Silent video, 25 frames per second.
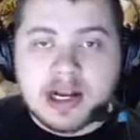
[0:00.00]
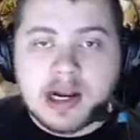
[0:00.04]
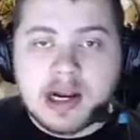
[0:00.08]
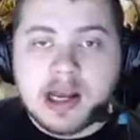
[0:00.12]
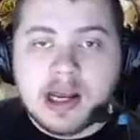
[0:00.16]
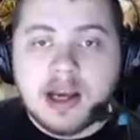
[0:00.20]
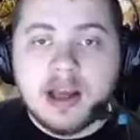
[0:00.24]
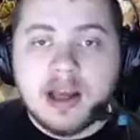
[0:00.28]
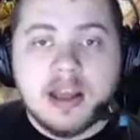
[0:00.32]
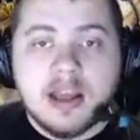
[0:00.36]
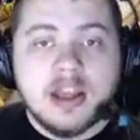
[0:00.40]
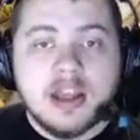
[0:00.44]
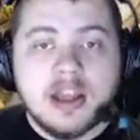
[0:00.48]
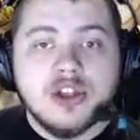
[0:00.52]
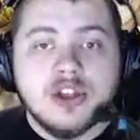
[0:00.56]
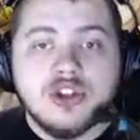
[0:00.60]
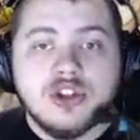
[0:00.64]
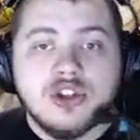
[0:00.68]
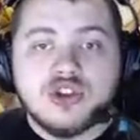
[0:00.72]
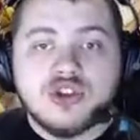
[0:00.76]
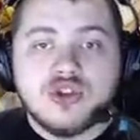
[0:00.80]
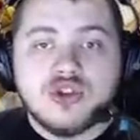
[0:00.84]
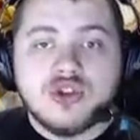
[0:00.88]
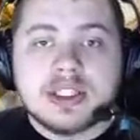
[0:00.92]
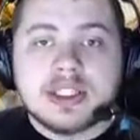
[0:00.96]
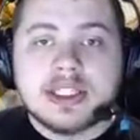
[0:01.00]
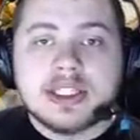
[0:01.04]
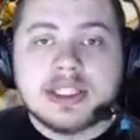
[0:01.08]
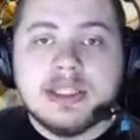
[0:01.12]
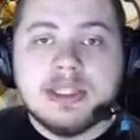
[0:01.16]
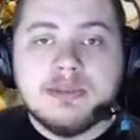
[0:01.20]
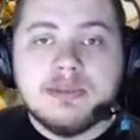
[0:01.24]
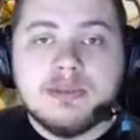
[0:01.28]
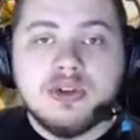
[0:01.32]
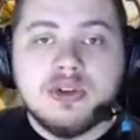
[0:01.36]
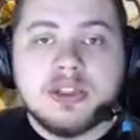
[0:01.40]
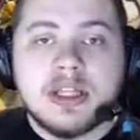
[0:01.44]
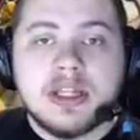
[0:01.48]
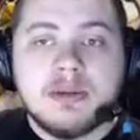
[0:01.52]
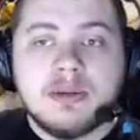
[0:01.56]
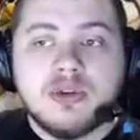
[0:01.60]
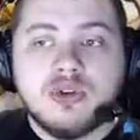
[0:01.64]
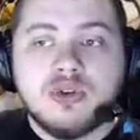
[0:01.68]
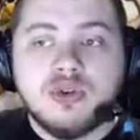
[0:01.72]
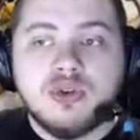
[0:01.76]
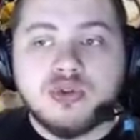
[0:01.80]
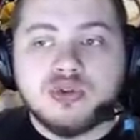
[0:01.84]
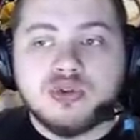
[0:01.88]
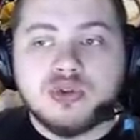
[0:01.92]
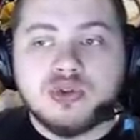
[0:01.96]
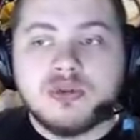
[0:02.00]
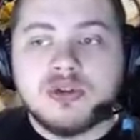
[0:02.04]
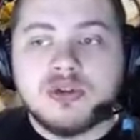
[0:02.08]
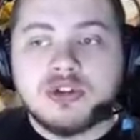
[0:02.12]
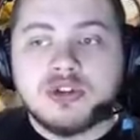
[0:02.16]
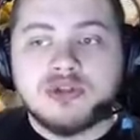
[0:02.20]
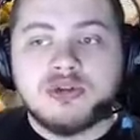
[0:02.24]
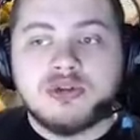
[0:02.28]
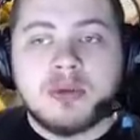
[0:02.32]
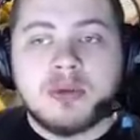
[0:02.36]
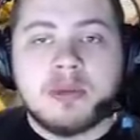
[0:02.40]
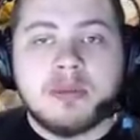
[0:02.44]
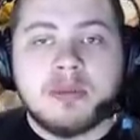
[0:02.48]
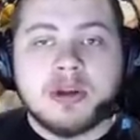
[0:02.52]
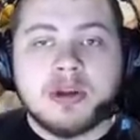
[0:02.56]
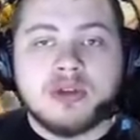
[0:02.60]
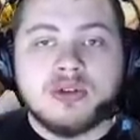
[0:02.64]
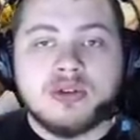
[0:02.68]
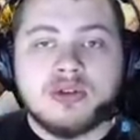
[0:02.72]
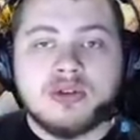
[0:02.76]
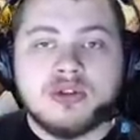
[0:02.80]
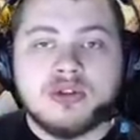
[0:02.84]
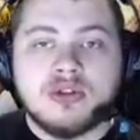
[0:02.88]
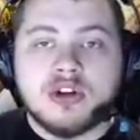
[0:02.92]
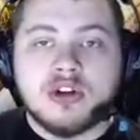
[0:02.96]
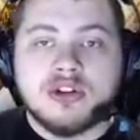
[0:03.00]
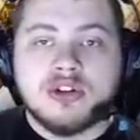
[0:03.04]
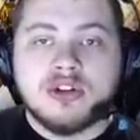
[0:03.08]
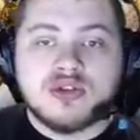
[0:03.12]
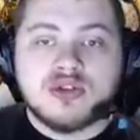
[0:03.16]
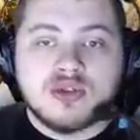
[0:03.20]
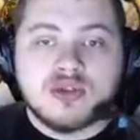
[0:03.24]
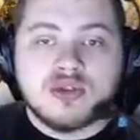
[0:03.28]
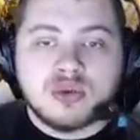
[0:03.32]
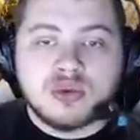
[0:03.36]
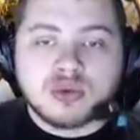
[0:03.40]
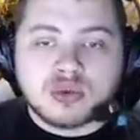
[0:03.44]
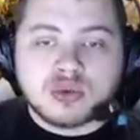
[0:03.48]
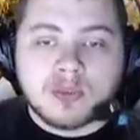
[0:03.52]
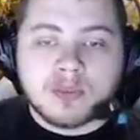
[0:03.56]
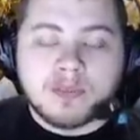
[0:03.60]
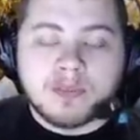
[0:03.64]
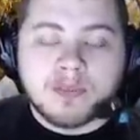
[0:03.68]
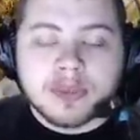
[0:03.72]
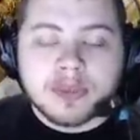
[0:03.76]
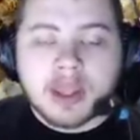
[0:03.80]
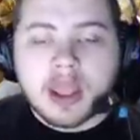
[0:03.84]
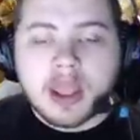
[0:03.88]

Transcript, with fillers: salles-là, je skip totalement le donjon puisque je ne veux pas perdre de temps dans ce donjon.